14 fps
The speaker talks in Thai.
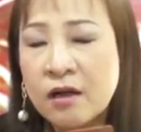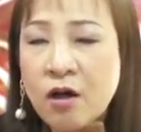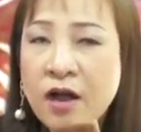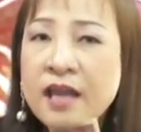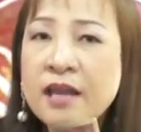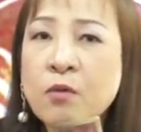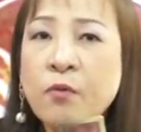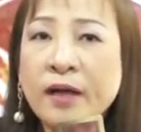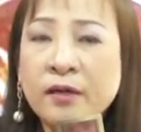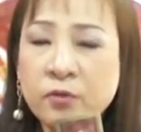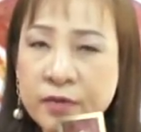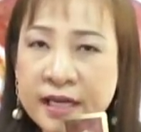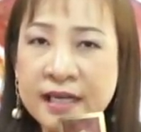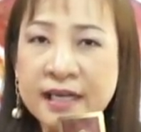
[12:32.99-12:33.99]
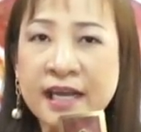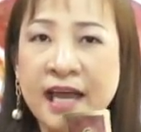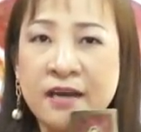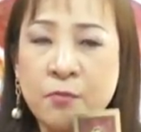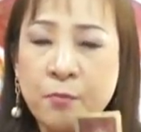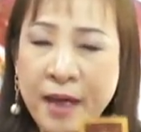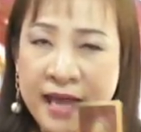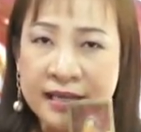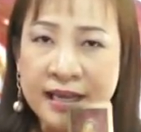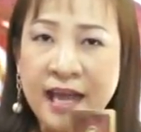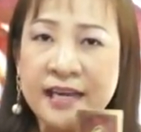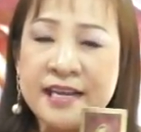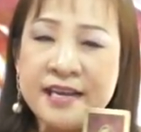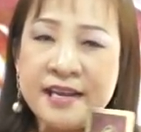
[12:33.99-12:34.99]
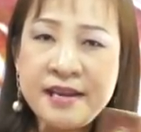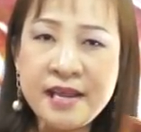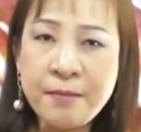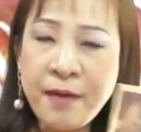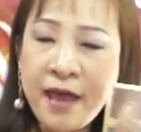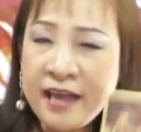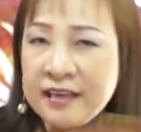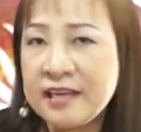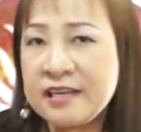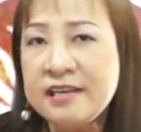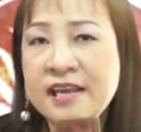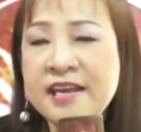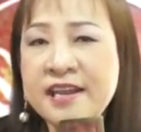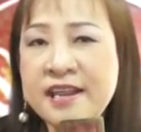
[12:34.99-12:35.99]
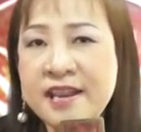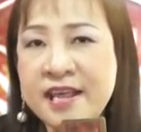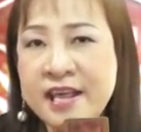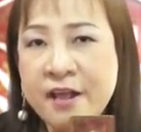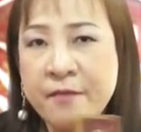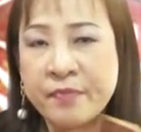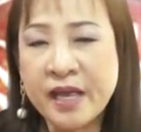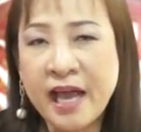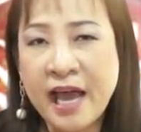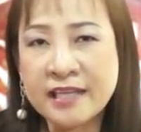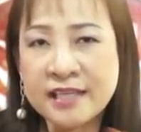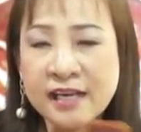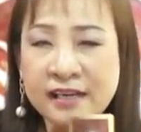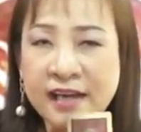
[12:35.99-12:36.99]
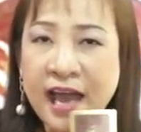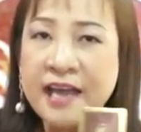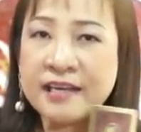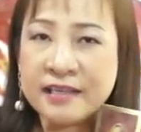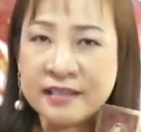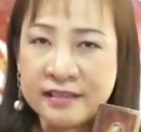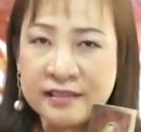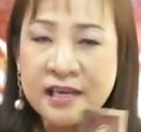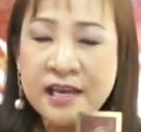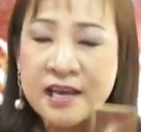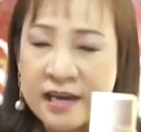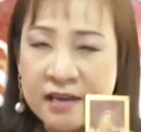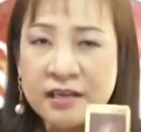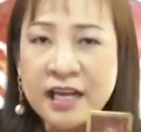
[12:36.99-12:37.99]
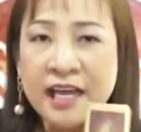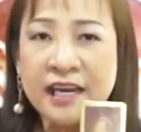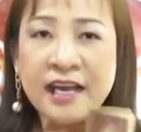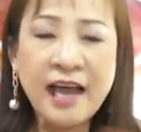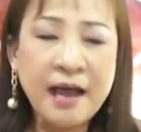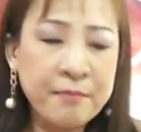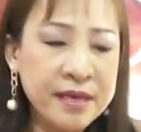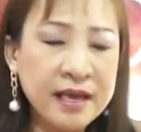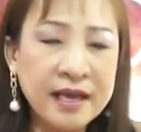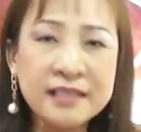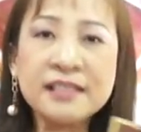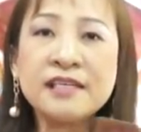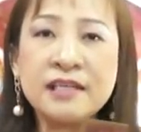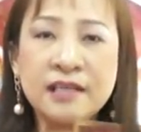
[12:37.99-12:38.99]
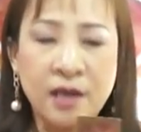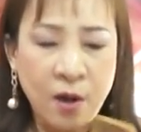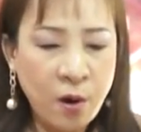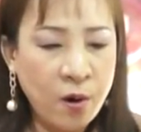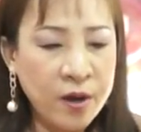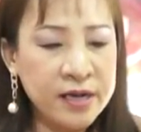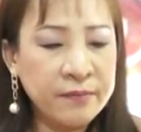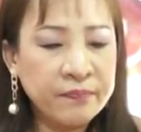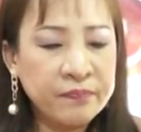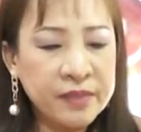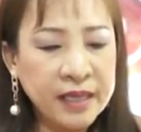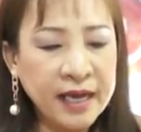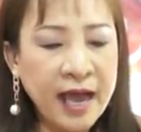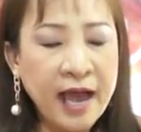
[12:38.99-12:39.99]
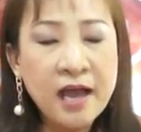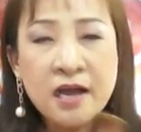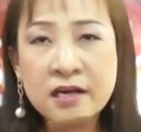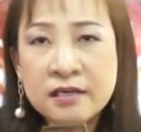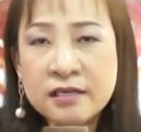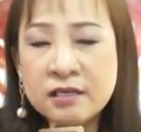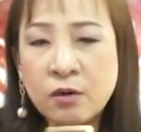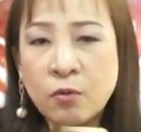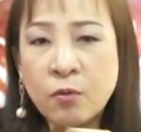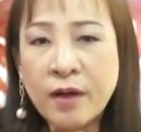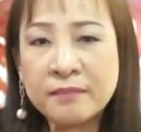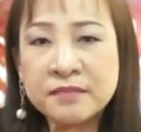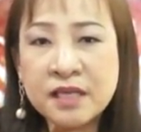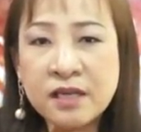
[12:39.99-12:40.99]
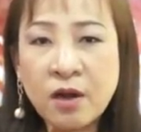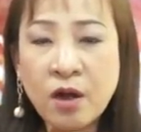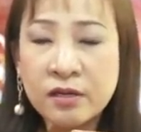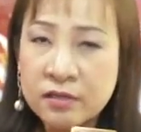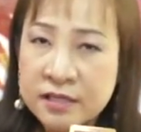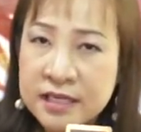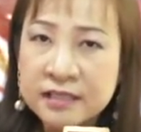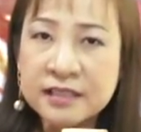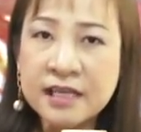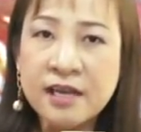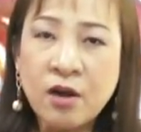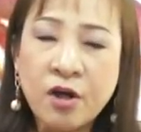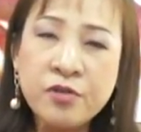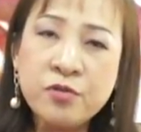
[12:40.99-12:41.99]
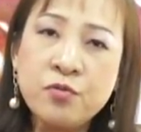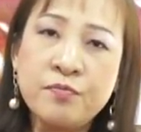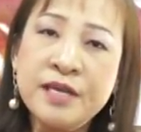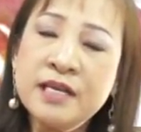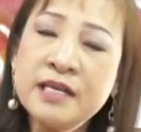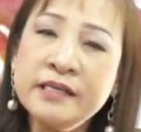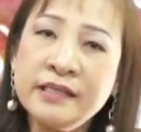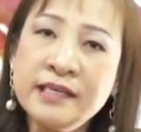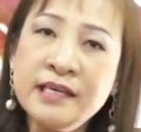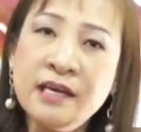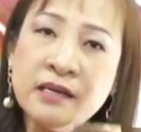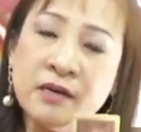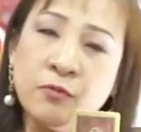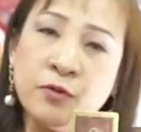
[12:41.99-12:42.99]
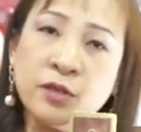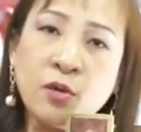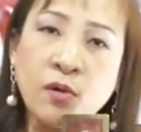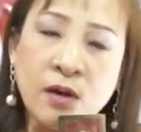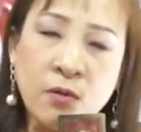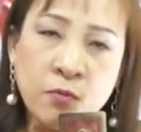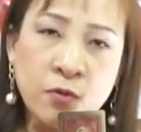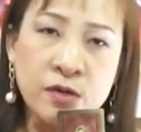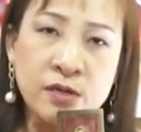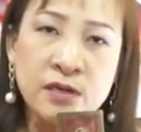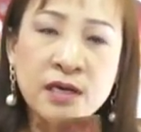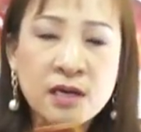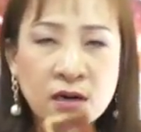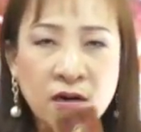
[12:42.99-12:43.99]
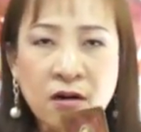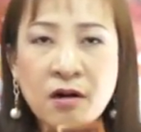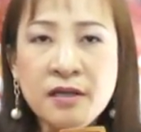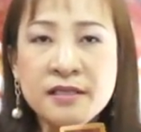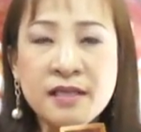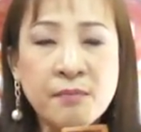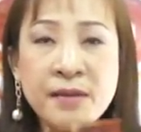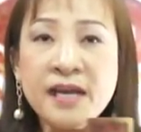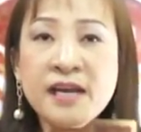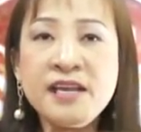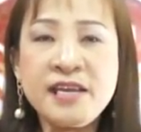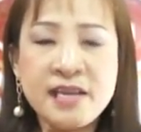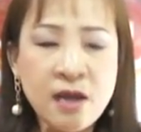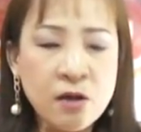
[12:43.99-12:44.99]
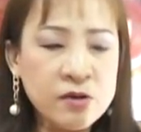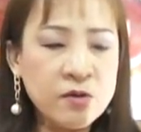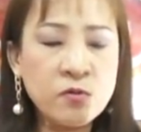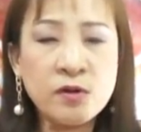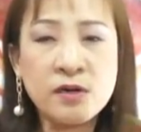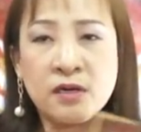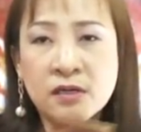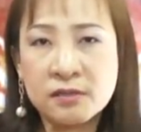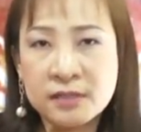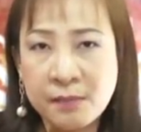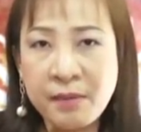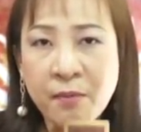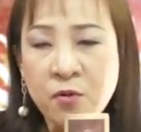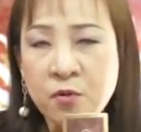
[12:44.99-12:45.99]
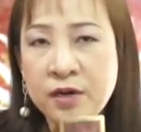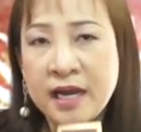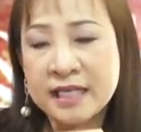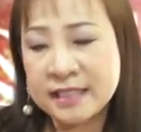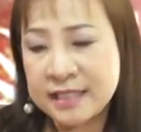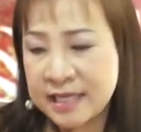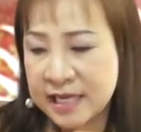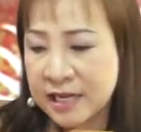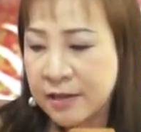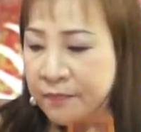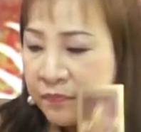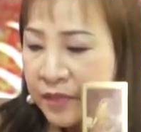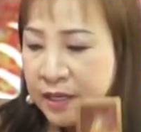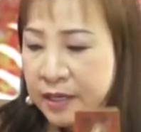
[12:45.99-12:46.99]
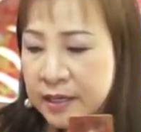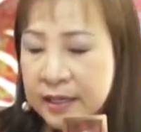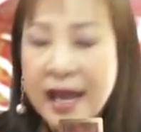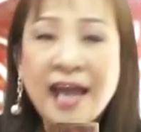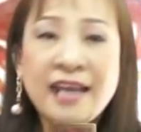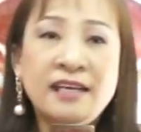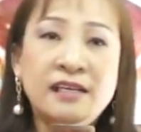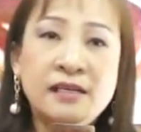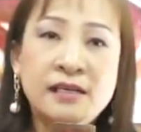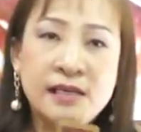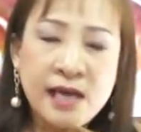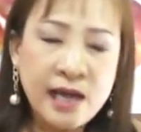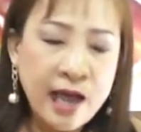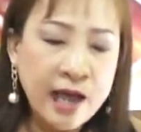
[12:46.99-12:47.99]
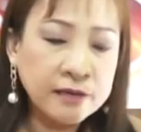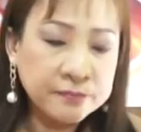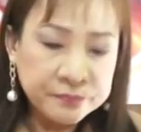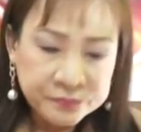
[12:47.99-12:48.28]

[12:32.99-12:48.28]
ก็ให้ระวังด้วยละกัน แผนงานให้ดีๆ แผนเงินให้ดีๆ นะคะ ชักหน้าถึงแล้วกันนะคะ ไม่งั้นจะเดือดร้อนนะคะ เรื่องของความใจร้อนก็ยังใจร้อนอยู่ มีเรื่องเครียดเรื่องวิตกกังวลก็ยังไม่ค่อยดีเท่าที่ควรสำหรับคนราศีกันนะคะ